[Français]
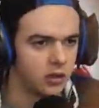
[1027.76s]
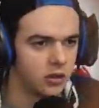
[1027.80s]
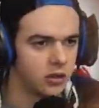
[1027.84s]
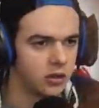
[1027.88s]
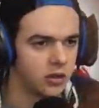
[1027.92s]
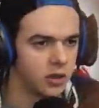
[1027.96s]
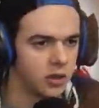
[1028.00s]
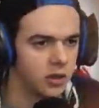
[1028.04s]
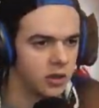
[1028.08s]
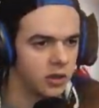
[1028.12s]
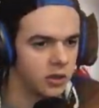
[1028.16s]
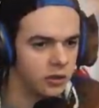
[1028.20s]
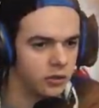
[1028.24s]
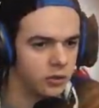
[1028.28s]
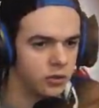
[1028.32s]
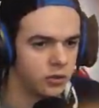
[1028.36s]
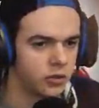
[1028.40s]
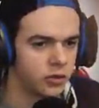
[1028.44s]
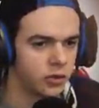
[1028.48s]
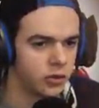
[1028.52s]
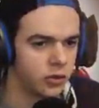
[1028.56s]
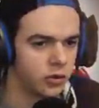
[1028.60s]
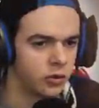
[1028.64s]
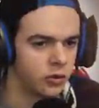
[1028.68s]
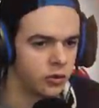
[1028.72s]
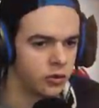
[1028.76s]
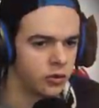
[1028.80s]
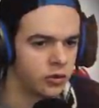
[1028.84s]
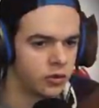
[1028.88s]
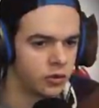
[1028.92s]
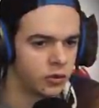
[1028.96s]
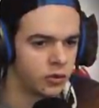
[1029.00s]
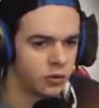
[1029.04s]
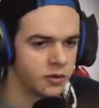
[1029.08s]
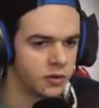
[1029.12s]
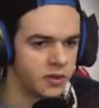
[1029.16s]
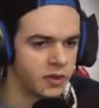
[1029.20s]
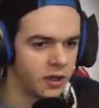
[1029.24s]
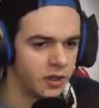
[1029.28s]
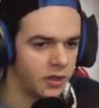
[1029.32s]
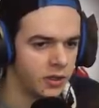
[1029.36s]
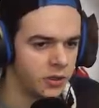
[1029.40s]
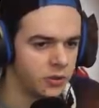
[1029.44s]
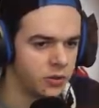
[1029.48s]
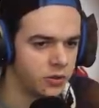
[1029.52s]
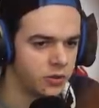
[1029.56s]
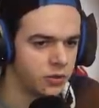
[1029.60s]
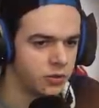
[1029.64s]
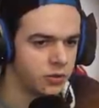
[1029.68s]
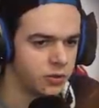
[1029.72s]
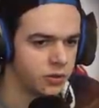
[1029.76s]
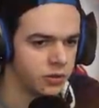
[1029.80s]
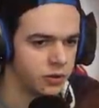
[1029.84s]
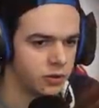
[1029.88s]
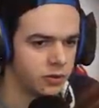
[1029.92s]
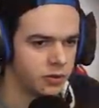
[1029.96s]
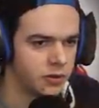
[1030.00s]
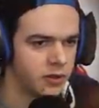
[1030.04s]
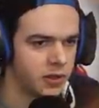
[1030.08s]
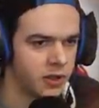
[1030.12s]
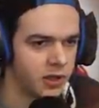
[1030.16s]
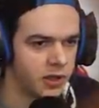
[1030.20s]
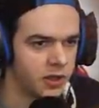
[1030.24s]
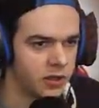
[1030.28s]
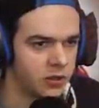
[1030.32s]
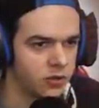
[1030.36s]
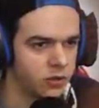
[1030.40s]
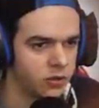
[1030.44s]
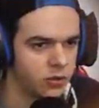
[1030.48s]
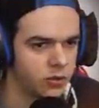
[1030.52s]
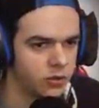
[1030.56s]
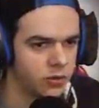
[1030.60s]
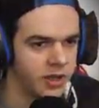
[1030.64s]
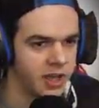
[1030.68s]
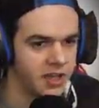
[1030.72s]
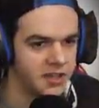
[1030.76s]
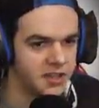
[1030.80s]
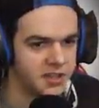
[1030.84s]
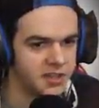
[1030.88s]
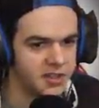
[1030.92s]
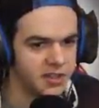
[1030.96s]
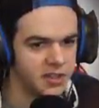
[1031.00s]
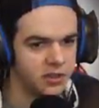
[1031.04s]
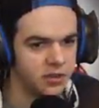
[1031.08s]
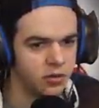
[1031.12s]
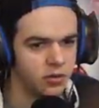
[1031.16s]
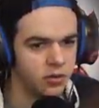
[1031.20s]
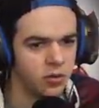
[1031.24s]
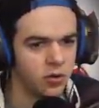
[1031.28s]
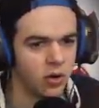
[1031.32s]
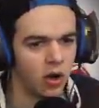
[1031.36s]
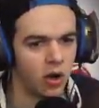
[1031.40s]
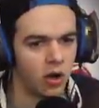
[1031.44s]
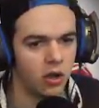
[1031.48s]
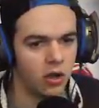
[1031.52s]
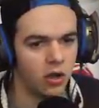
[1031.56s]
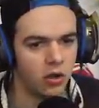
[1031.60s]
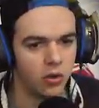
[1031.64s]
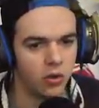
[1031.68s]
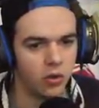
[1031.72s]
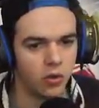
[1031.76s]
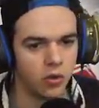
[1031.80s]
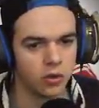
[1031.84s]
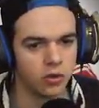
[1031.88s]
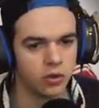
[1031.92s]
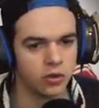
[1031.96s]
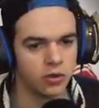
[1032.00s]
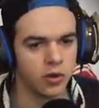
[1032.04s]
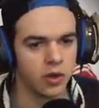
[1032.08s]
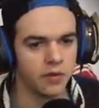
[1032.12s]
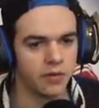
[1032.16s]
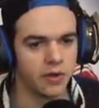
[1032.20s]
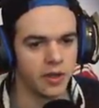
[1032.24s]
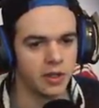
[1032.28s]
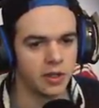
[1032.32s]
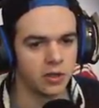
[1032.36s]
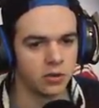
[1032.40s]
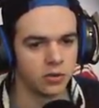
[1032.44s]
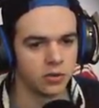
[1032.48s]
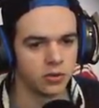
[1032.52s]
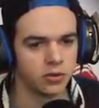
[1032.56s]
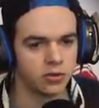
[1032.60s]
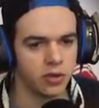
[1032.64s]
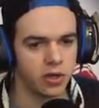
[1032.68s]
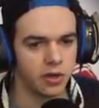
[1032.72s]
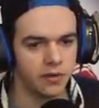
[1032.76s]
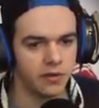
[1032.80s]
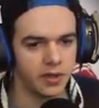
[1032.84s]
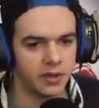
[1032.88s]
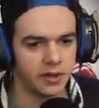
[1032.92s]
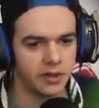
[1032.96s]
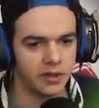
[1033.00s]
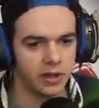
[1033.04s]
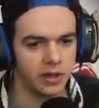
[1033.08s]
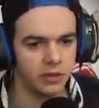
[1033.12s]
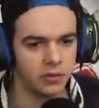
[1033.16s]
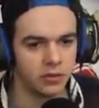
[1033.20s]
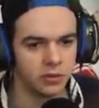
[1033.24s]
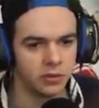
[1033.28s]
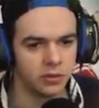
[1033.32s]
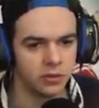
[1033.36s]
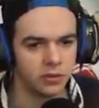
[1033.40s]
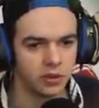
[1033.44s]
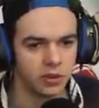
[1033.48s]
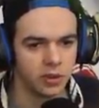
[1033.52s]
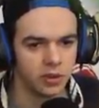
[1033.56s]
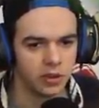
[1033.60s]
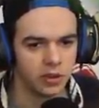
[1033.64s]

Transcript: Ok, une seconde, une seconde, c'est rien du tout, une seconde, c'est rien du tout. Il y a 6 tours Ouh, celui-là va être long, celui-là va être très long.